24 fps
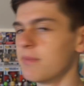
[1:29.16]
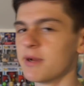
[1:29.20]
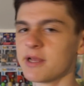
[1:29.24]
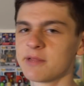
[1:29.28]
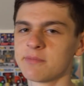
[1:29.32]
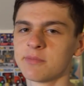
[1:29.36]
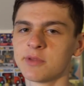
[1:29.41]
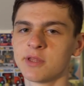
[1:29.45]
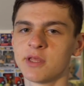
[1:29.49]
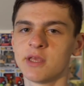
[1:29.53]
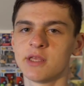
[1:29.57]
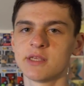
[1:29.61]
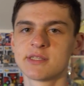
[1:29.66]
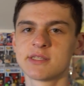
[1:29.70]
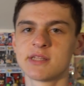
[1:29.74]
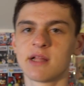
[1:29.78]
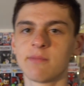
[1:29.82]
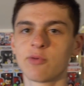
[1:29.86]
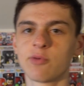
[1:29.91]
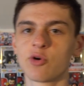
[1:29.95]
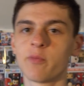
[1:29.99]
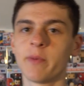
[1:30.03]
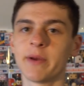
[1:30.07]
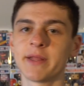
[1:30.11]
и Бэтмена я не
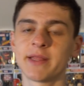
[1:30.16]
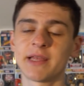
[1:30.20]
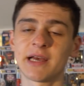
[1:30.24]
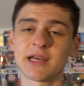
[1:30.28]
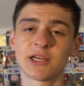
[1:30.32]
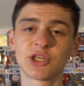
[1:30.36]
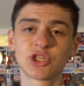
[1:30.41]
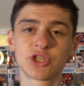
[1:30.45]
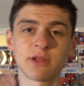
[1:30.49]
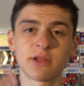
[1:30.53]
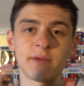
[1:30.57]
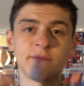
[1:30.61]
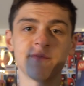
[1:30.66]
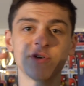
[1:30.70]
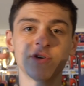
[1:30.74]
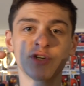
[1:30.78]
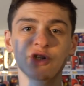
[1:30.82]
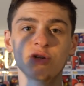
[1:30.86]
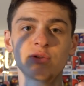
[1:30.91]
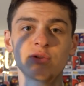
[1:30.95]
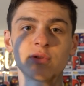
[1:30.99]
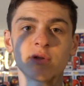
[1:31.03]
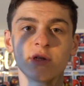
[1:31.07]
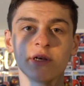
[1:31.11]
стал покупать. Также там
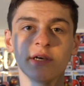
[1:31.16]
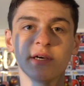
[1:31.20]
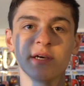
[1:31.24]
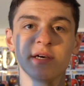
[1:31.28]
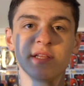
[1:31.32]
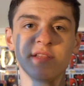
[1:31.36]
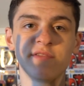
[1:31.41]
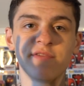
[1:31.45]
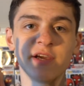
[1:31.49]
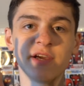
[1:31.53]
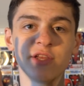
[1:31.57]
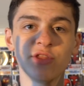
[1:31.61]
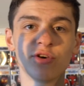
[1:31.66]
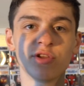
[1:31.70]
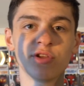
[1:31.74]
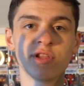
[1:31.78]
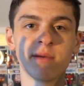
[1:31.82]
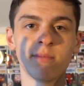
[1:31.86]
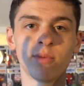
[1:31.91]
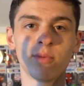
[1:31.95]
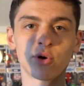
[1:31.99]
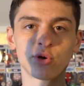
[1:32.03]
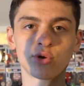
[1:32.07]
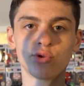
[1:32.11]
вышел э, двойной
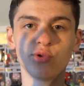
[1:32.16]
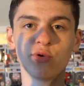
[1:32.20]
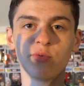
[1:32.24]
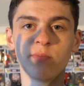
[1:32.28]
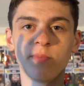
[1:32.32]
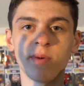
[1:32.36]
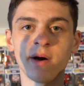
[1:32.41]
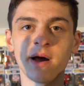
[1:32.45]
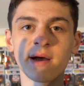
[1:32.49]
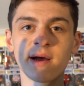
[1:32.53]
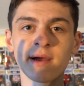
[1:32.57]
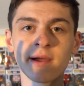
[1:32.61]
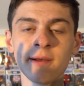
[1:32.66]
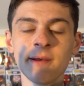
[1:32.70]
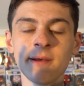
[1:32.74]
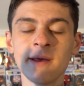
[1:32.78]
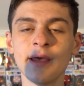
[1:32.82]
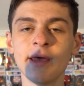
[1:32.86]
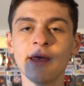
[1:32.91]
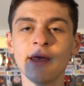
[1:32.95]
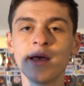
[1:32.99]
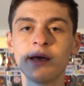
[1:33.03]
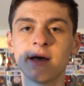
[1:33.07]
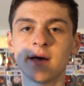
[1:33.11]
набор Дупак,
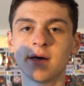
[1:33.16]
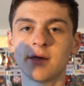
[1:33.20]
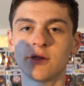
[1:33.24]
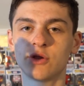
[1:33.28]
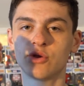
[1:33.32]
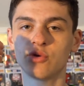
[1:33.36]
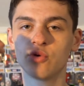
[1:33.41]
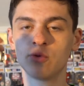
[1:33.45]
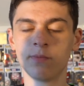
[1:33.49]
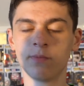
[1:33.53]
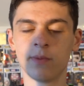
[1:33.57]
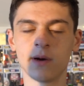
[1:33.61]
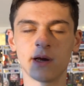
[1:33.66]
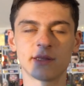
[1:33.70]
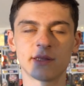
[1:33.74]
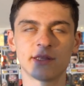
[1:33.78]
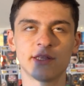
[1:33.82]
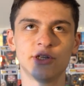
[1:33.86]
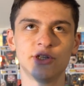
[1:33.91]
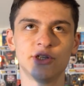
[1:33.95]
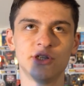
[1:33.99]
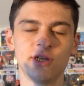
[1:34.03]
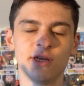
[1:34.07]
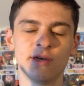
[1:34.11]
э, Тупак,
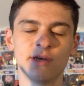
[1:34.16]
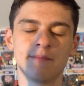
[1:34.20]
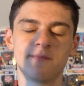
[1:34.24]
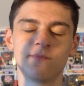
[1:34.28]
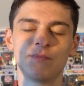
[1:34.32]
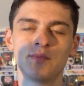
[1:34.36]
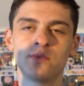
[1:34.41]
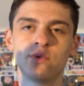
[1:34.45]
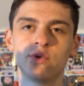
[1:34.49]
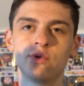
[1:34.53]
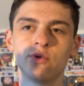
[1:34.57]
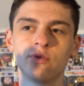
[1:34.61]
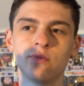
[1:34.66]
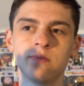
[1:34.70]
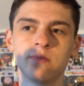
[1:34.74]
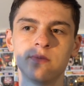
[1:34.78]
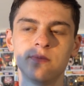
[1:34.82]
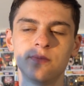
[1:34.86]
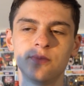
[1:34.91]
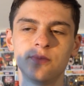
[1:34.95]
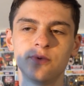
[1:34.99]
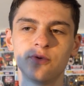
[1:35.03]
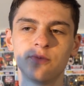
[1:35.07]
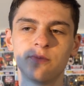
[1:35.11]
точнее, Туп,
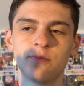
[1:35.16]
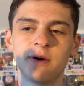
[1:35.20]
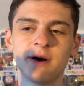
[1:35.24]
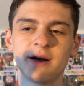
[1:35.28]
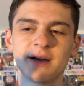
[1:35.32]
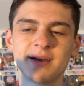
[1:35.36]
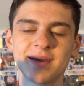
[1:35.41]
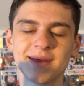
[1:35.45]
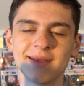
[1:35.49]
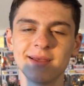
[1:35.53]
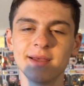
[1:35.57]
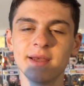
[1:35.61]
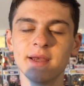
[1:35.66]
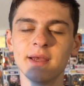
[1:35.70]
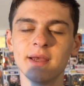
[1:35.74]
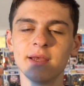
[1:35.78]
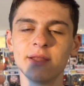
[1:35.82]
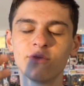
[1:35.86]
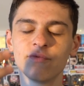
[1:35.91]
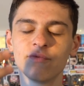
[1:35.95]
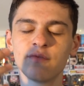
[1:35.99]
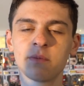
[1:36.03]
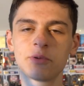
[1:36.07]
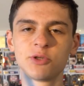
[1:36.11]
Тупак,
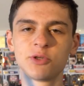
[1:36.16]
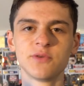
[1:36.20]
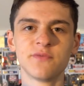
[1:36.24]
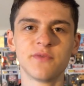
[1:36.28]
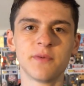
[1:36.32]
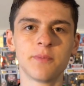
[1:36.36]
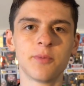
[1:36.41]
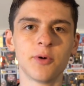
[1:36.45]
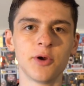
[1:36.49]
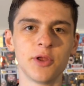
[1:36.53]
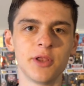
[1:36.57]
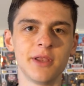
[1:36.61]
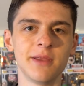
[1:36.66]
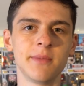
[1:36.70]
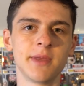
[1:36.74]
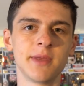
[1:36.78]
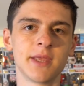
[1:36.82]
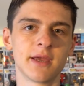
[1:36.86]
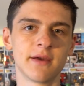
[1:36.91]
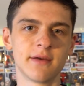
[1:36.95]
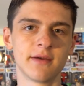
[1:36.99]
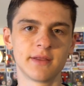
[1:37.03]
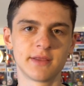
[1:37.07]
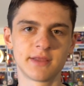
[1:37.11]
ну, в общем, вы поняли
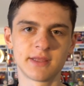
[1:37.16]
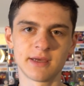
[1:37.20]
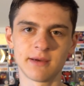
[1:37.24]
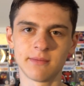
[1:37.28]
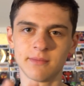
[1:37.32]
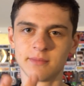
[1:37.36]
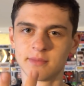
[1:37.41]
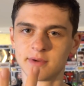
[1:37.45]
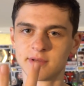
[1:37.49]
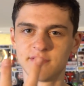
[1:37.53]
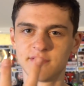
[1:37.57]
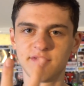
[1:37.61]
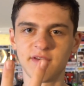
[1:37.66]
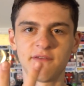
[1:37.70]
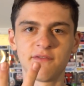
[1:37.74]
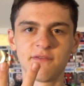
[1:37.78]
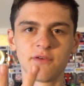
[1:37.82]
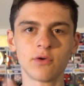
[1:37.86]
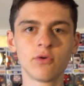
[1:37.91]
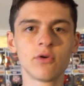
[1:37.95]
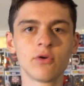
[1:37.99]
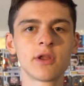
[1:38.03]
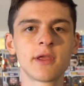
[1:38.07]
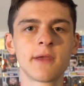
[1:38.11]
меня. Там две
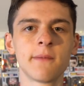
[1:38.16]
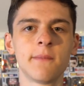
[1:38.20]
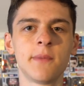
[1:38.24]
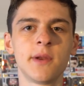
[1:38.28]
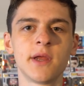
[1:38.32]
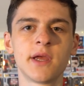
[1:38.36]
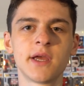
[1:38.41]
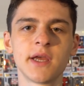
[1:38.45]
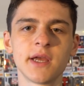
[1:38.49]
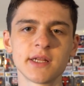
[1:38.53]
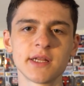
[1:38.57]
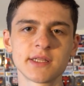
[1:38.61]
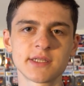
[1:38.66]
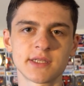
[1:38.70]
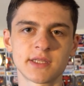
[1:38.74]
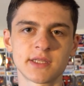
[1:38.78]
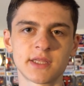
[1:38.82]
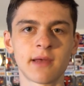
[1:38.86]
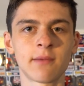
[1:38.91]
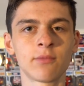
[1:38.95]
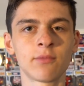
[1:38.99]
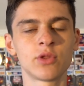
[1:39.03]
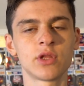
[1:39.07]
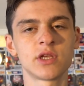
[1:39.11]
фигурки, Брикхедс,
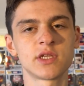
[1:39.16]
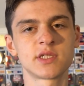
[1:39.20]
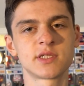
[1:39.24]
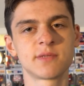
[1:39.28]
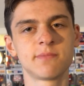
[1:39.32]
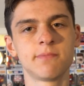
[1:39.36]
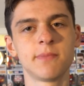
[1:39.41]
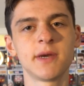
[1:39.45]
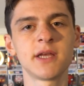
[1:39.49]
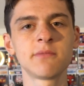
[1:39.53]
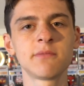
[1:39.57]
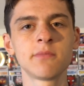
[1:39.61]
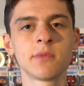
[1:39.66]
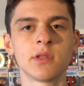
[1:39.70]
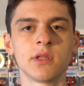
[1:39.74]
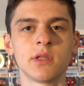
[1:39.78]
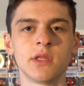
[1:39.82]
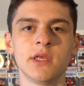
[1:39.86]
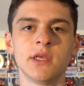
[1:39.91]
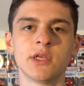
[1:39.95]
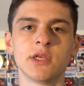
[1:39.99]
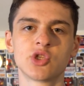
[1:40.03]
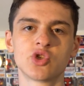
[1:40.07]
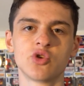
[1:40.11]
там у нас Бэтмен
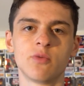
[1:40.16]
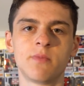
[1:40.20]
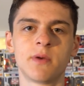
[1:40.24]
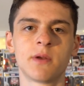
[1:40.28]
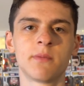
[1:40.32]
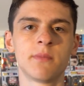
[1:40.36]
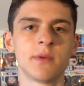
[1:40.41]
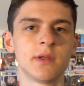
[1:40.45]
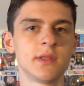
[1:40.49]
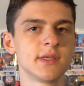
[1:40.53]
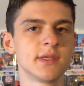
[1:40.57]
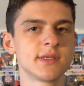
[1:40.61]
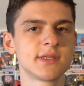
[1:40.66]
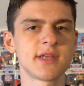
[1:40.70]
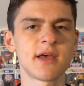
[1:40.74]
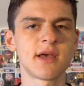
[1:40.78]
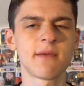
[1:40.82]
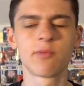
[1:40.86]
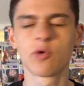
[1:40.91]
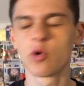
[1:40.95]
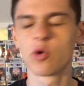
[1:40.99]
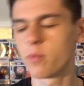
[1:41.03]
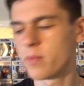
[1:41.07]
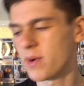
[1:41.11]
и Супермен. Не
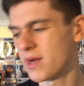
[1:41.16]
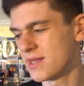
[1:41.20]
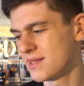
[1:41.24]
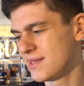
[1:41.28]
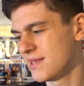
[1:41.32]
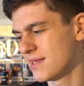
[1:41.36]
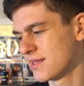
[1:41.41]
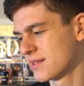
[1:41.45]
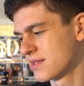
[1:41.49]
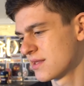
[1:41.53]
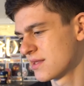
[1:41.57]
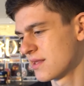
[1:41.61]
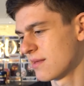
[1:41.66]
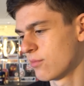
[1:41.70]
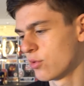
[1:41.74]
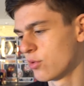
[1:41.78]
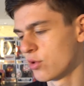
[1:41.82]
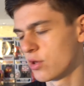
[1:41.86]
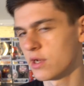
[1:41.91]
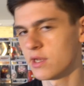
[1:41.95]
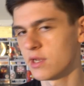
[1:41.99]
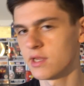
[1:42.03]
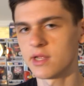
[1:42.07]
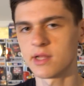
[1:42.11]
знаю, покупать ли этот
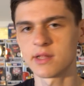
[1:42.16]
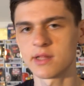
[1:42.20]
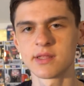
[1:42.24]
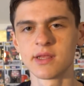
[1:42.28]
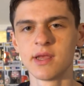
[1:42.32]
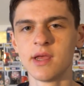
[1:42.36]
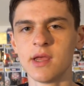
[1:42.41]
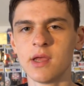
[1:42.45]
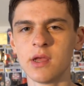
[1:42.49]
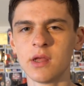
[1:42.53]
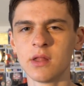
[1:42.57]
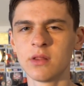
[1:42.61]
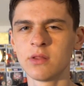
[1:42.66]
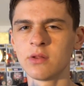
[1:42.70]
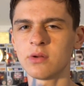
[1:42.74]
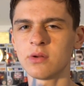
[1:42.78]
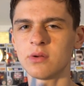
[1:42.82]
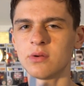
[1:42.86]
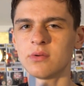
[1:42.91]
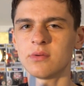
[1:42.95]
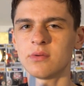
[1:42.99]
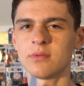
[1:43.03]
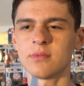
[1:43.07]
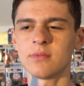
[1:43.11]
набор или нет,
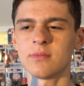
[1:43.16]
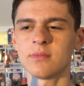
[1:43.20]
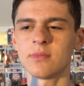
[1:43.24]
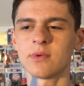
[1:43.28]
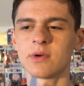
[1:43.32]
но